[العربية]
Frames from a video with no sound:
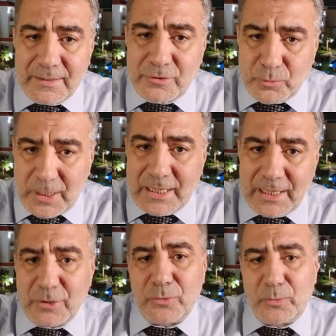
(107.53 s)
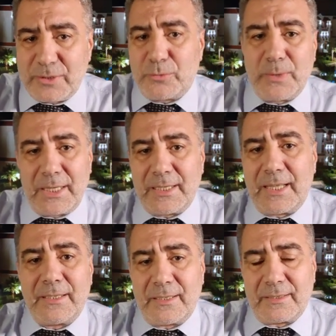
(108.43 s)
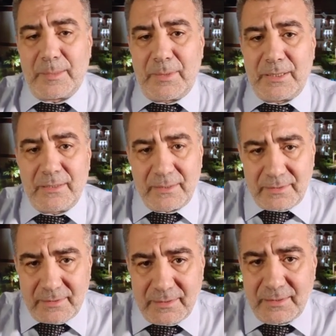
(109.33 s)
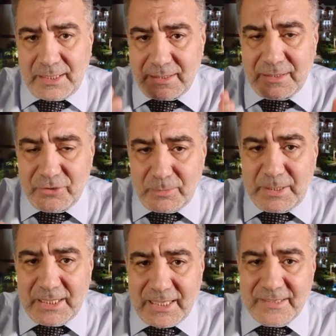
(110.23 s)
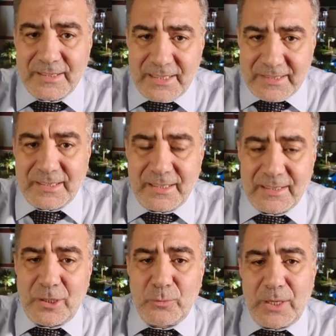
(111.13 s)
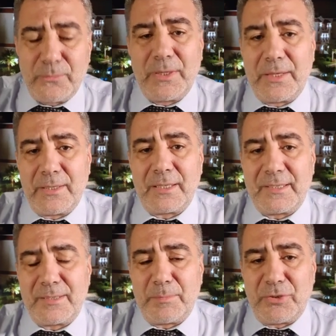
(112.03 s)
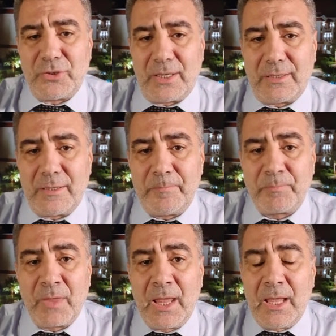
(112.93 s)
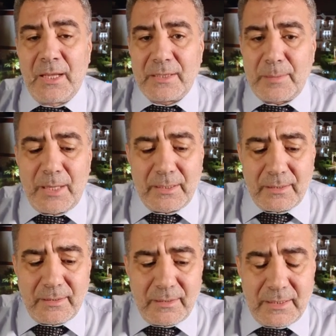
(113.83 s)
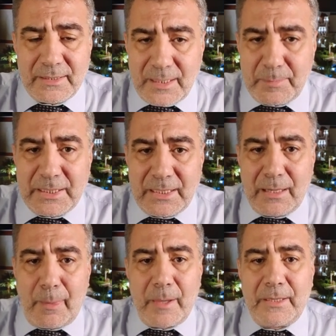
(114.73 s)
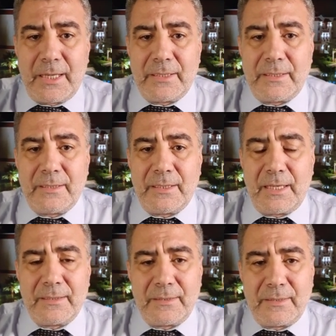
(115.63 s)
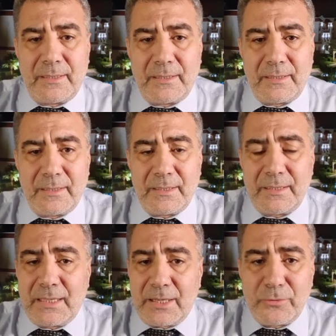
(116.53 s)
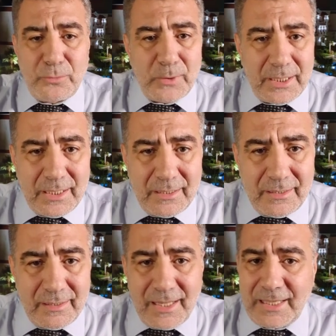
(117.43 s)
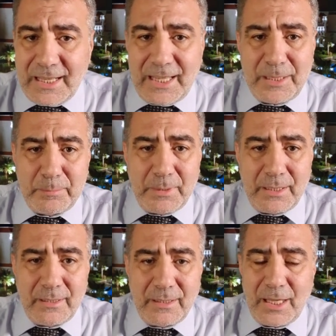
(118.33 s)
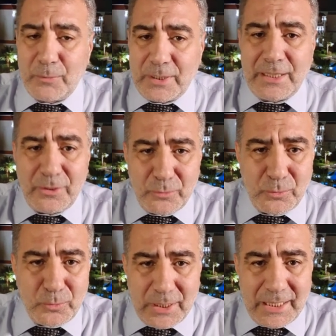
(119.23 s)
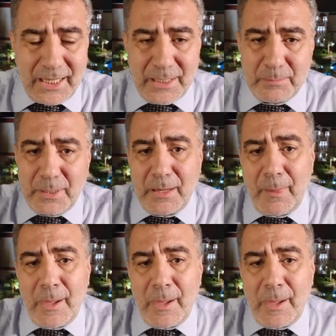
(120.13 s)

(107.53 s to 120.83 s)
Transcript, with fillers: سؤالك وسؤال غيرك طبعا يعني جميع الأسئلة سنضعها في هذا القسم إن شاء الله طبعا آه، نتمنى يعني أن آه، يعذرنا الأحبة أو أن يعذرونا الأحبة